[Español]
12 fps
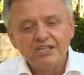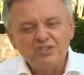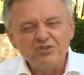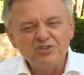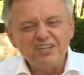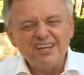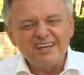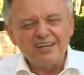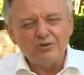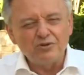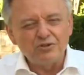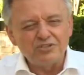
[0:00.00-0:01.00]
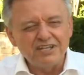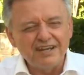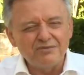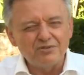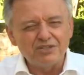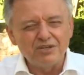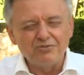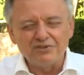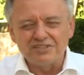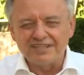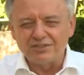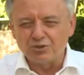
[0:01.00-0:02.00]
Si un día reconociéramos que
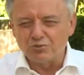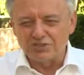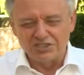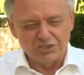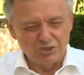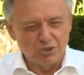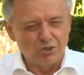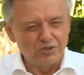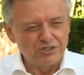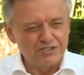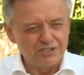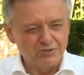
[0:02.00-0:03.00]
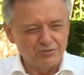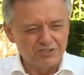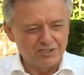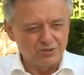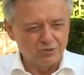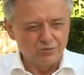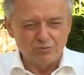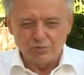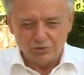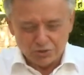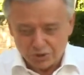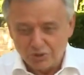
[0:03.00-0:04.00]
nuestras obsesiones y nuestras
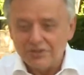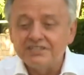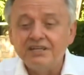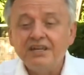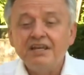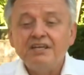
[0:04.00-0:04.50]
compulsiones